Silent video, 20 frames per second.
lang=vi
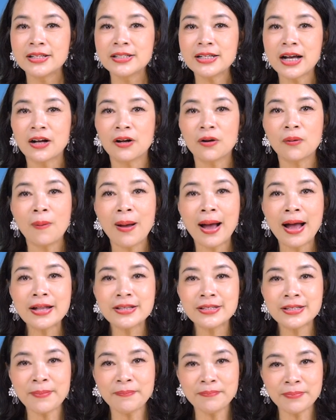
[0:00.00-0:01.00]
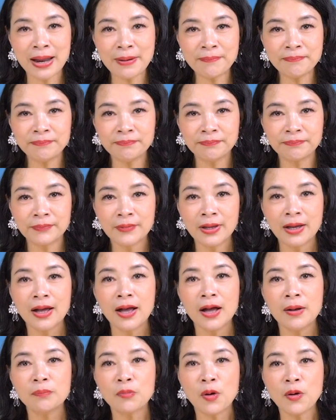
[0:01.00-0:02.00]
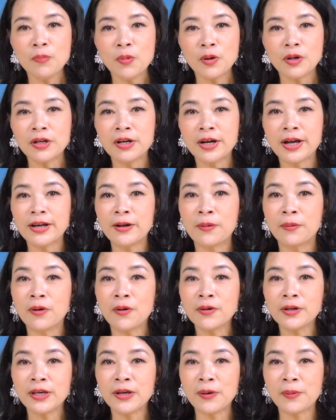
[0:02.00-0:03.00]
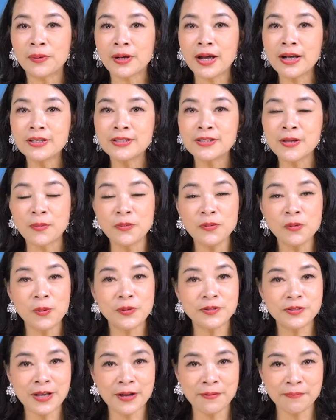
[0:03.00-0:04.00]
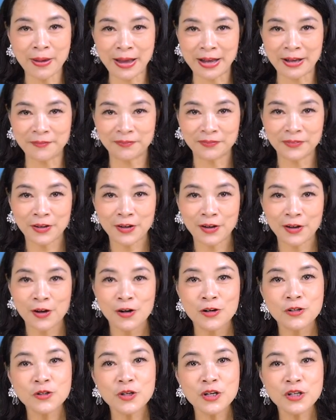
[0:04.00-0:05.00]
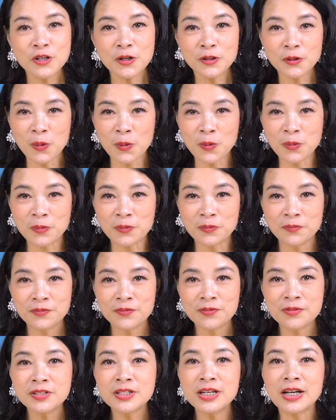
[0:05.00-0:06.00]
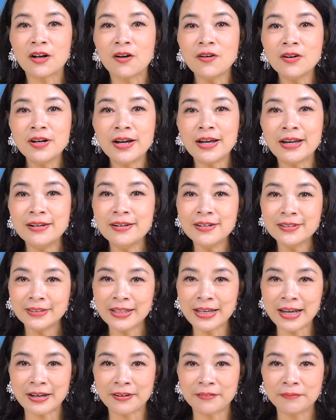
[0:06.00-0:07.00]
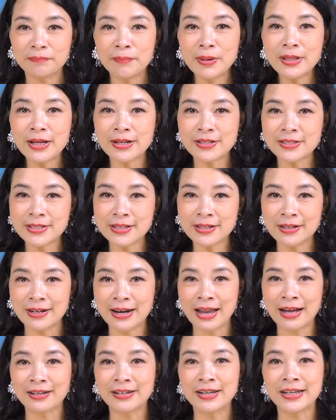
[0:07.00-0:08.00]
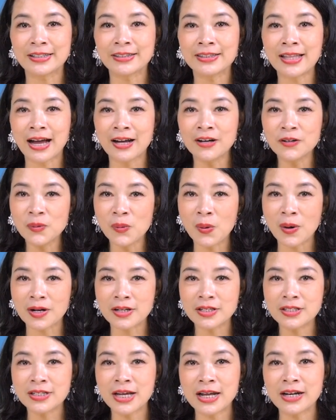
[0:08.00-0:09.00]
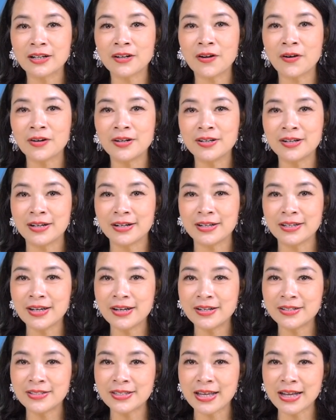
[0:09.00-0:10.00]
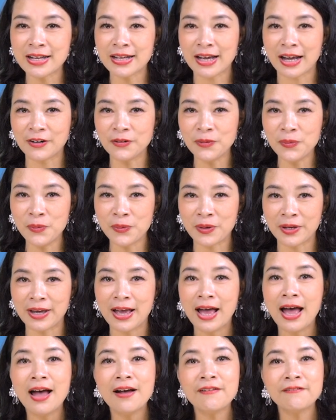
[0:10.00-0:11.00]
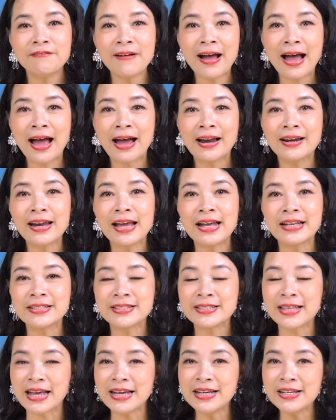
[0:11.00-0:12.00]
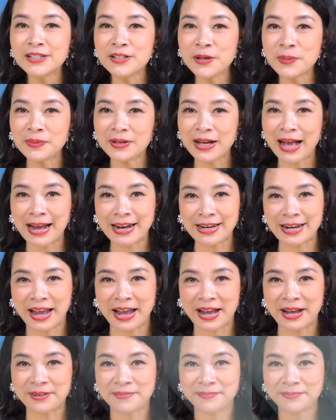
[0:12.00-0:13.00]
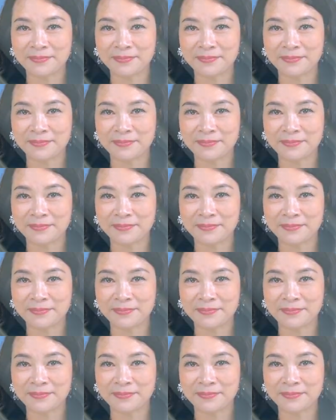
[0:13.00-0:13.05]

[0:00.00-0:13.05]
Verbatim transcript: chẳng qua trăm năm, mỗi một người đều có kiểu cách sống của riêng mình. Suy cho cùng, chỉ có người lương thiện mới thật sự là người thắng cuộc trên con đường nhân sinh ngắn ngủi và đầy rẫy trông gai này.